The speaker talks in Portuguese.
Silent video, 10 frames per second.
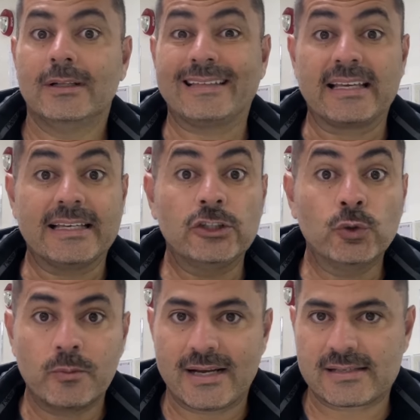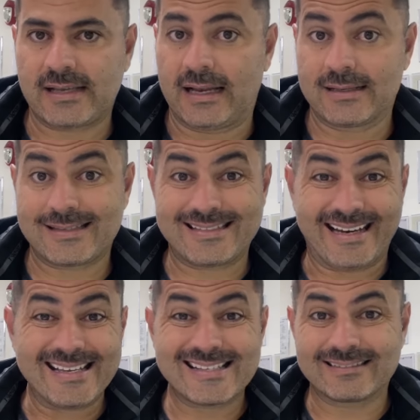tem inúmeras salas,
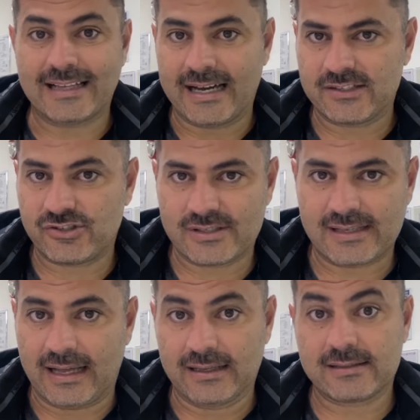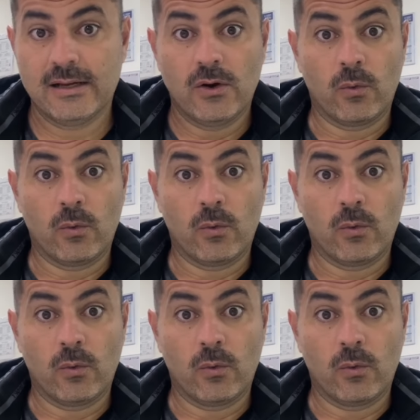três andares de salas,